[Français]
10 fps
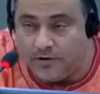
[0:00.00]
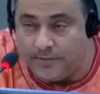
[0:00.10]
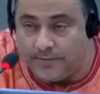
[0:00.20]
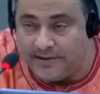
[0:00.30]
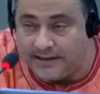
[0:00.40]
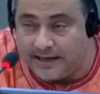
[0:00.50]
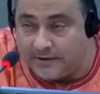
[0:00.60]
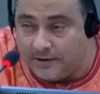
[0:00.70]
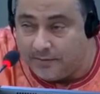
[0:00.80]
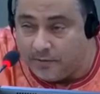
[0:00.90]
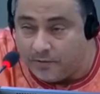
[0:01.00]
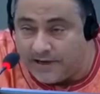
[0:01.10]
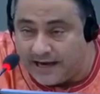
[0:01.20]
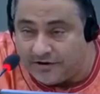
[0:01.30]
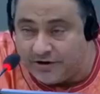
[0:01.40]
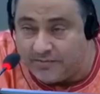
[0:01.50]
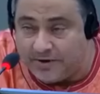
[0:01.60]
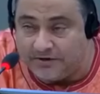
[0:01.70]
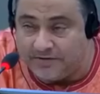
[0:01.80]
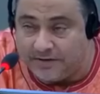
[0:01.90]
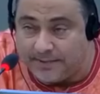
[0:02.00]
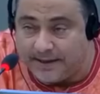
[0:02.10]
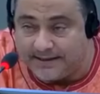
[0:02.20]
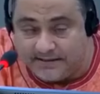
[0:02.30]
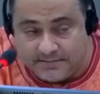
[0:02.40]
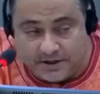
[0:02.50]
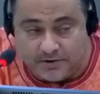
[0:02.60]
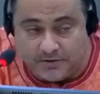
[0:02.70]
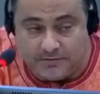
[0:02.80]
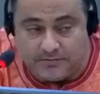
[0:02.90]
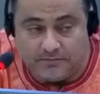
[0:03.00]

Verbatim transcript: Le président a donné beaucoup d'argent, moi je suis venu prendre 10 millions